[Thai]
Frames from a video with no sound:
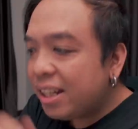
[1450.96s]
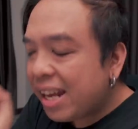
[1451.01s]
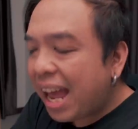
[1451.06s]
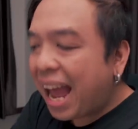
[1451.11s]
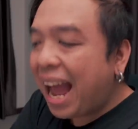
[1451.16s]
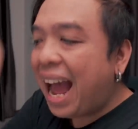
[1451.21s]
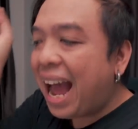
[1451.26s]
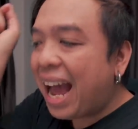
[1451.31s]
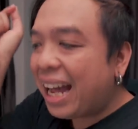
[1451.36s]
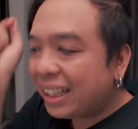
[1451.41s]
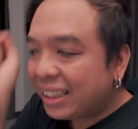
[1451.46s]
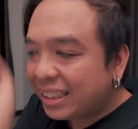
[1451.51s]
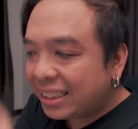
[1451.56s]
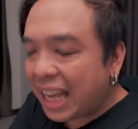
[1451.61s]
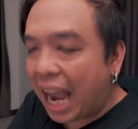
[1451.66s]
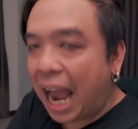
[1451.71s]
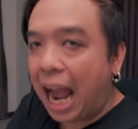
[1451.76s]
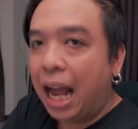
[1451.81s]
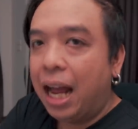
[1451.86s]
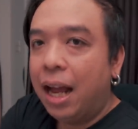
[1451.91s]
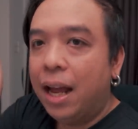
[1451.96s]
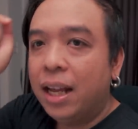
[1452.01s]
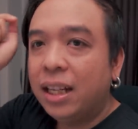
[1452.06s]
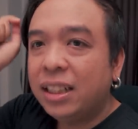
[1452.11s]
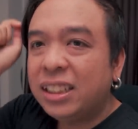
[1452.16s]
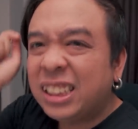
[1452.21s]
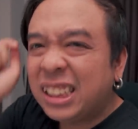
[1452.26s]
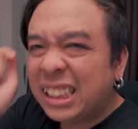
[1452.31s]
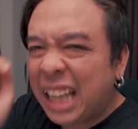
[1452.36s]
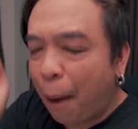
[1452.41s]
น่าจะ
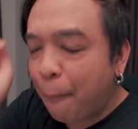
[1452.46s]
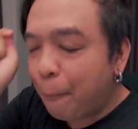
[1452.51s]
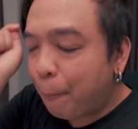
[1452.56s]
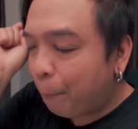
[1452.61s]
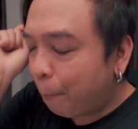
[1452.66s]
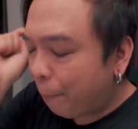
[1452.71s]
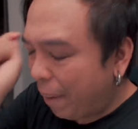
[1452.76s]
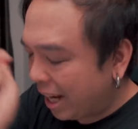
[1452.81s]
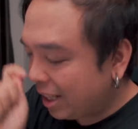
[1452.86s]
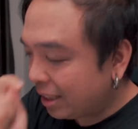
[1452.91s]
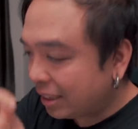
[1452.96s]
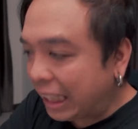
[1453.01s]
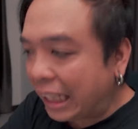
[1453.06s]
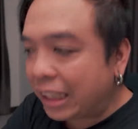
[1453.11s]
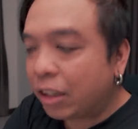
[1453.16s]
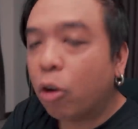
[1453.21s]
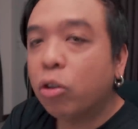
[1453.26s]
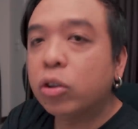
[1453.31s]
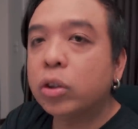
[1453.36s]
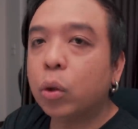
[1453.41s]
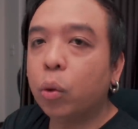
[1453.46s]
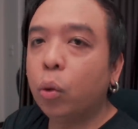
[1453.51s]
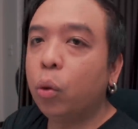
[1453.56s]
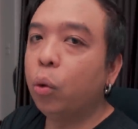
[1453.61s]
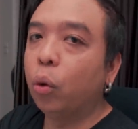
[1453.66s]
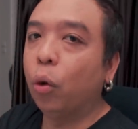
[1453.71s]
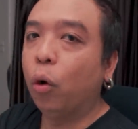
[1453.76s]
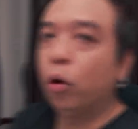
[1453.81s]
จำเป็นจะต้องสู้